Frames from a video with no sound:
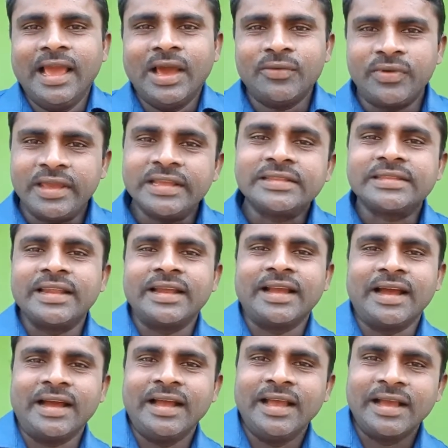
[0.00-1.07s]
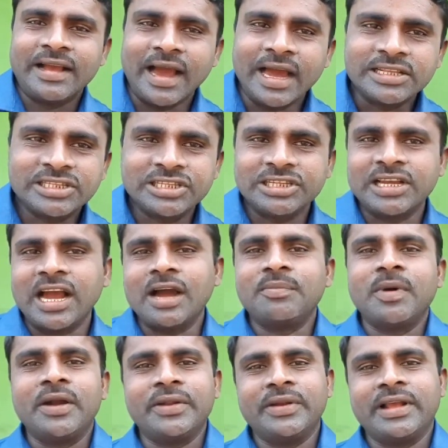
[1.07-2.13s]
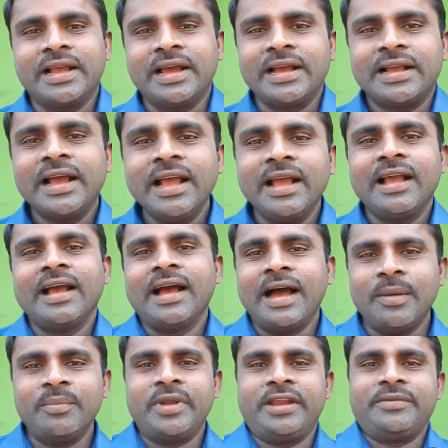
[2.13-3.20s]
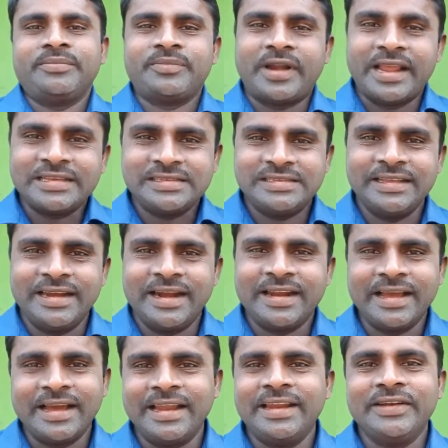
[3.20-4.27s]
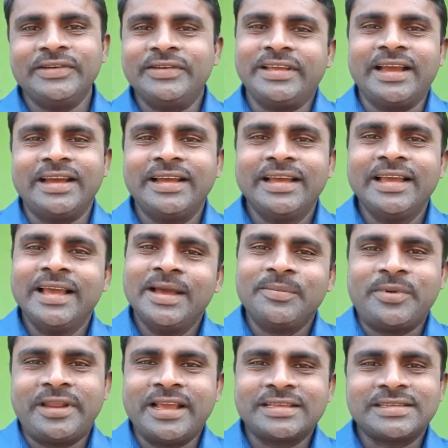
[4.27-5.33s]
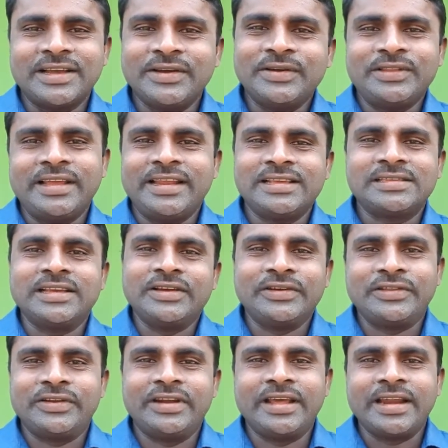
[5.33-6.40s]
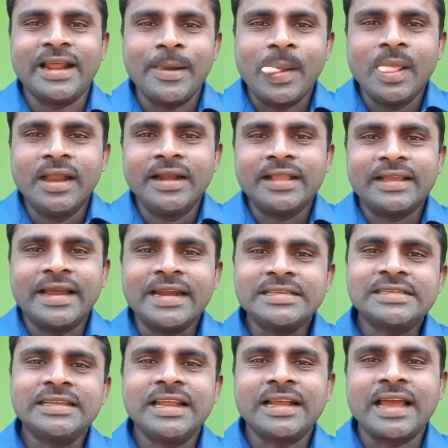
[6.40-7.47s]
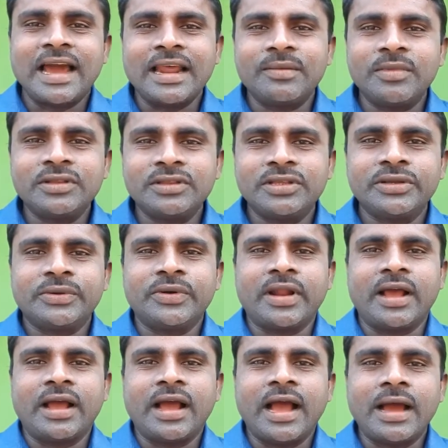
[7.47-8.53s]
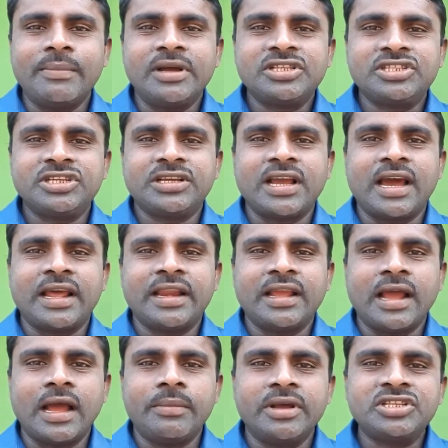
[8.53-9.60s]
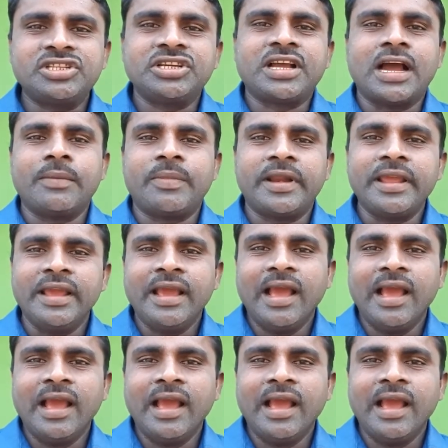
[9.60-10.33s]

వెయ్యింతలుగా కాచి కాపాడునుగాక ఆమెన్ ప్రైజ్ దిల్లాడు హలలుయ ప్రియ సహోదరి సహోదరులారా గడిచిన కాలమంతి కూడా ఆ మంచి కారి ఆ మంచి కాపరి